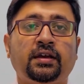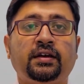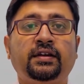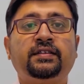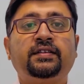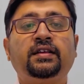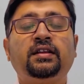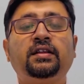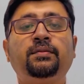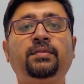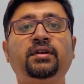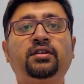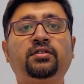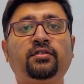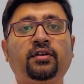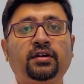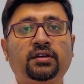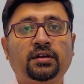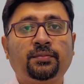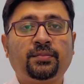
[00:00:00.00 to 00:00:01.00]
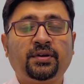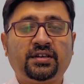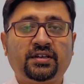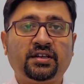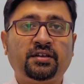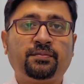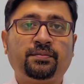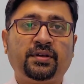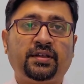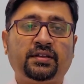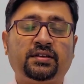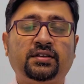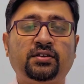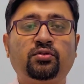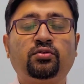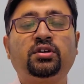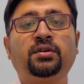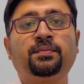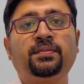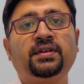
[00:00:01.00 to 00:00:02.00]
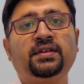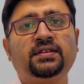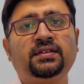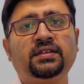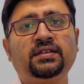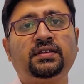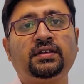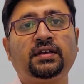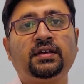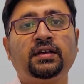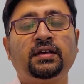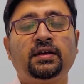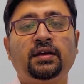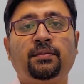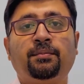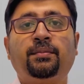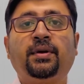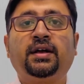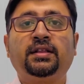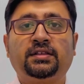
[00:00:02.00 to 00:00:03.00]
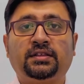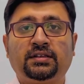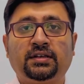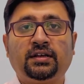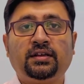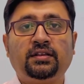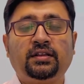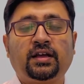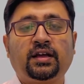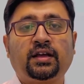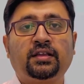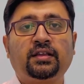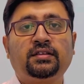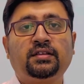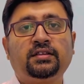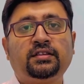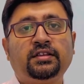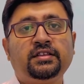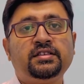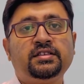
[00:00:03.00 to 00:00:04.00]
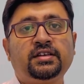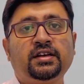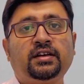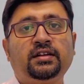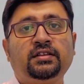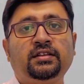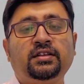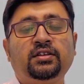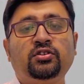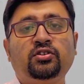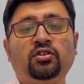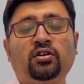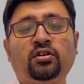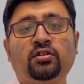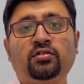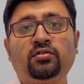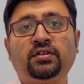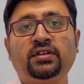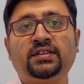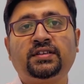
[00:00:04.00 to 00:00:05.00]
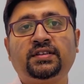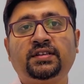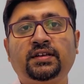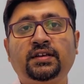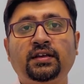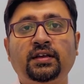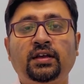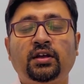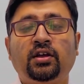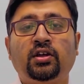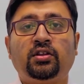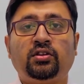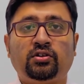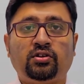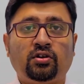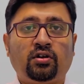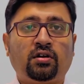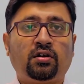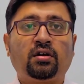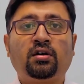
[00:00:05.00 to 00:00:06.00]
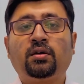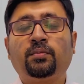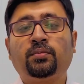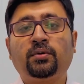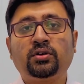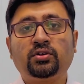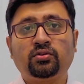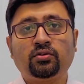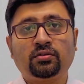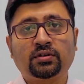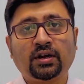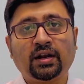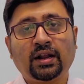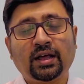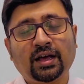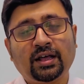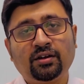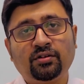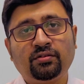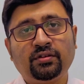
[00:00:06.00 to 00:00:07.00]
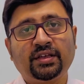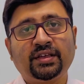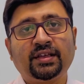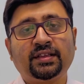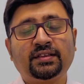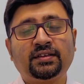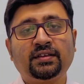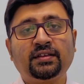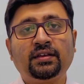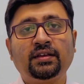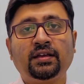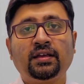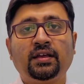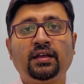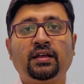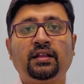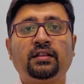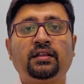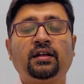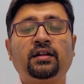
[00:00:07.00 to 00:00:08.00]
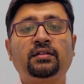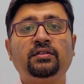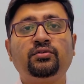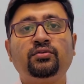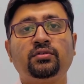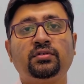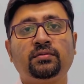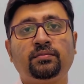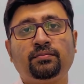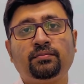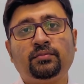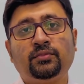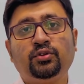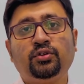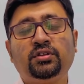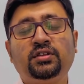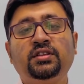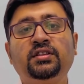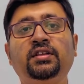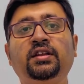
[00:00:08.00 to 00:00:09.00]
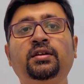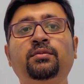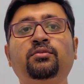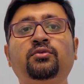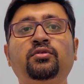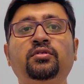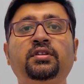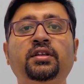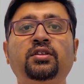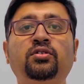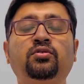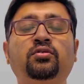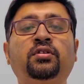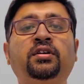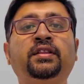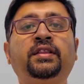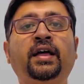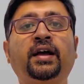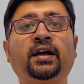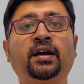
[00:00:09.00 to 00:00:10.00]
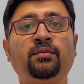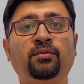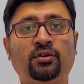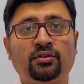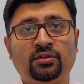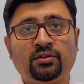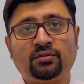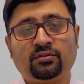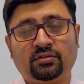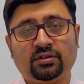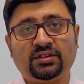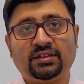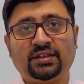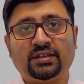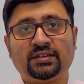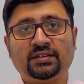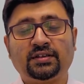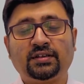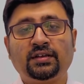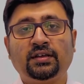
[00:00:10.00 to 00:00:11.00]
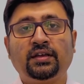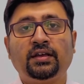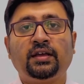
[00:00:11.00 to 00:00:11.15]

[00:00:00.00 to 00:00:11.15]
রিসেন্টলি বেশ কয়েকটা পেশেন্ট পেয়েছি রোগী পেয়েছি যে বাচ্চা দেখা যাচ্ছে তিন চার দিন জ্বর হয়েছে জ্বর হওয়ার পর চোখটা লাল হয়ে গেছে তার দুই তিন দিনের মধ্যে চোখে দেখা বন্ধ করে দিয়েছে